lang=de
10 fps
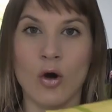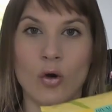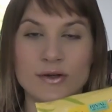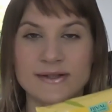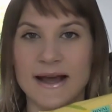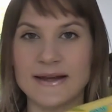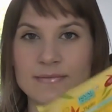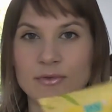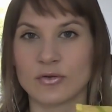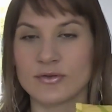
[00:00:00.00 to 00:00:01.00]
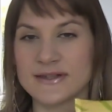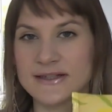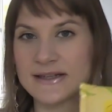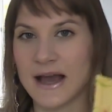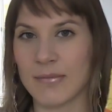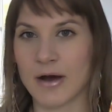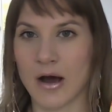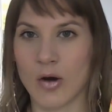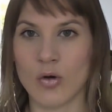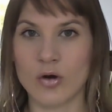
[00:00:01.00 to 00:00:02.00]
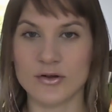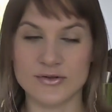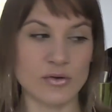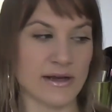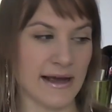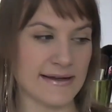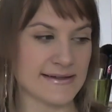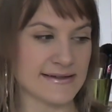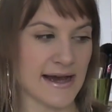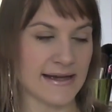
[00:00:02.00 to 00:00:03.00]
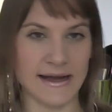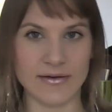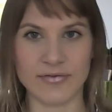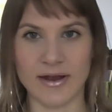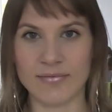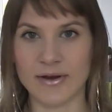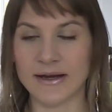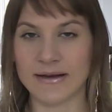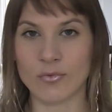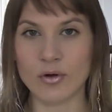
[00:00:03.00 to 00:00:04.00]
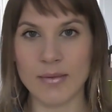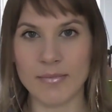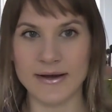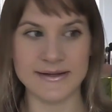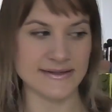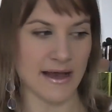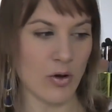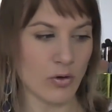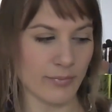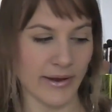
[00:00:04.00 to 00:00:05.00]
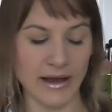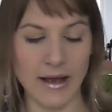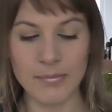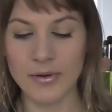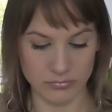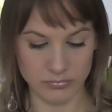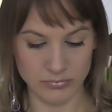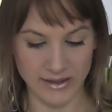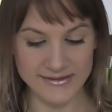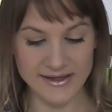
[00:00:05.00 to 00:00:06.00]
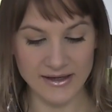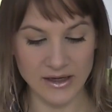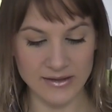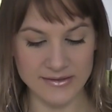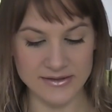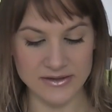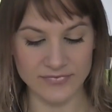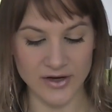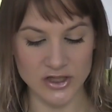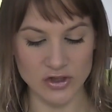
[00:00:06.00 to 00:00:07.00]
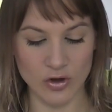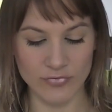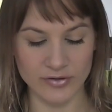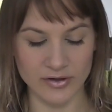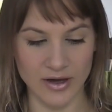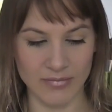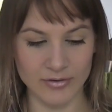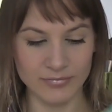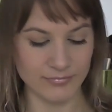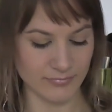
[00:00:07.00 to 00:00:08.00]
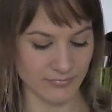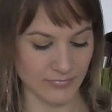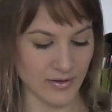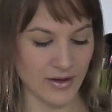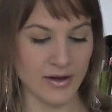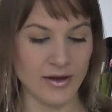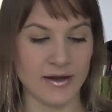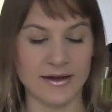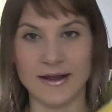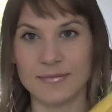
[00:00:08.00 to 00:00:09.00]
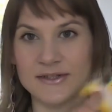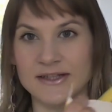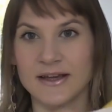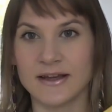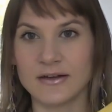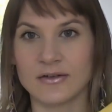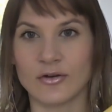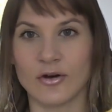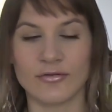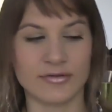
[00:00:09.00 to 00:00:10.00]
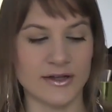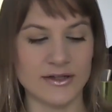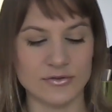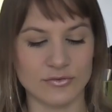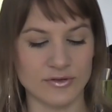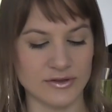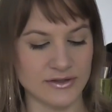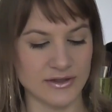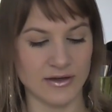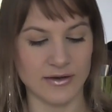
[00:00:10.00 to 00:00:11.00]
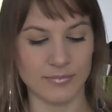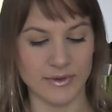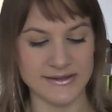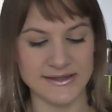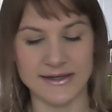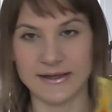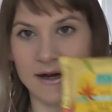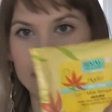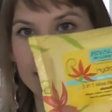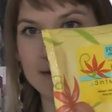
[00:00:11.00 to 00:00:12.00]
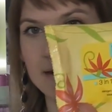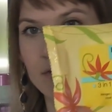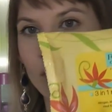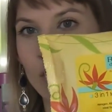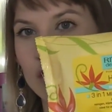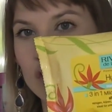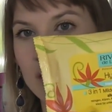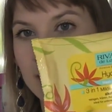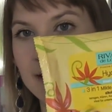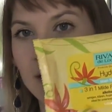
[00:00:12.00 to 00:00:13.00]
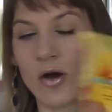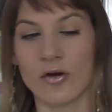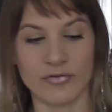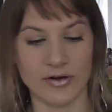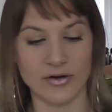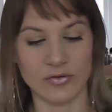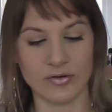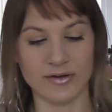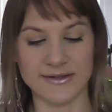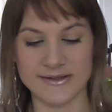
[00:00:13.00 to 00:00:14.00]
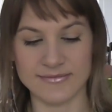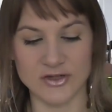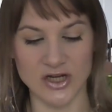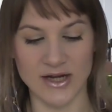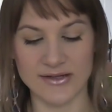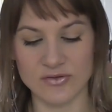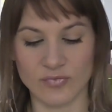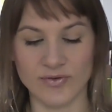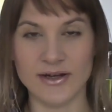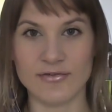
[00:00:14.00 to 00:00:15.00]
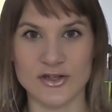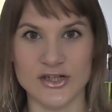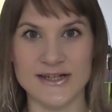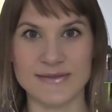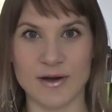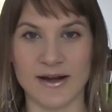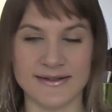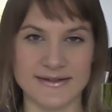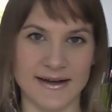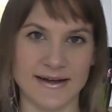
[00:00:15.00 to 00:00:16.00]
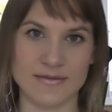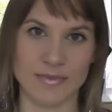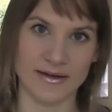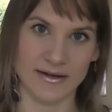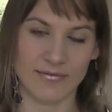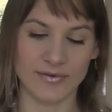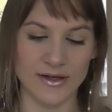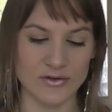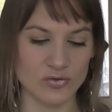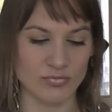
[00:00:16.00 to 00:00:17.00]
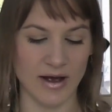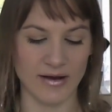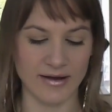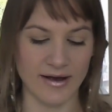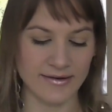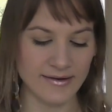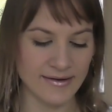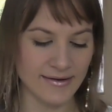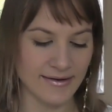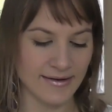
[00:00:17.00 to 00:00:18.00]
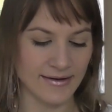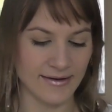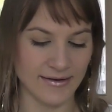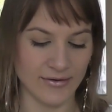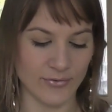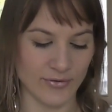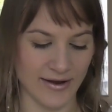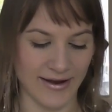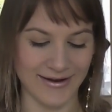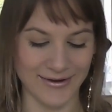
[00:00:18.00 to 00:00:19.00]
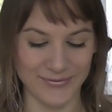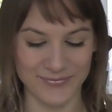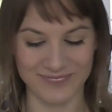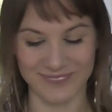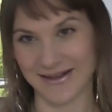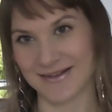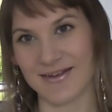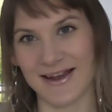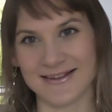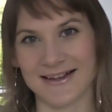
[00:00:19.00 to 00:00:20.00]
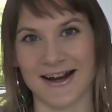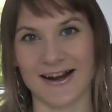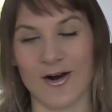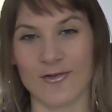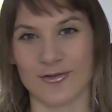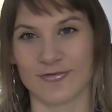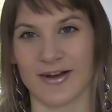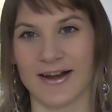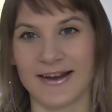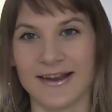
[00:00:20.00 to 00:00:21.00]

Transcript: Und seitdem benutze ich die aber auch so die ganze Zeit. Die entfernen wirklich wunderbar das Augen-Make-up. Ich sehe gerade, dass ich die falsch geöffnet habe. Ich habe die hier hinten geöffnet und ähm, jetzt sehe ich gerade, dass hier vorne steht, hier öffnen. Und das ist wahrscheinlich so ein wiederverschließbares Ding, dass man die dann wieder zumachen kann. Okay, ist mir jetzt gerade aufgefallen.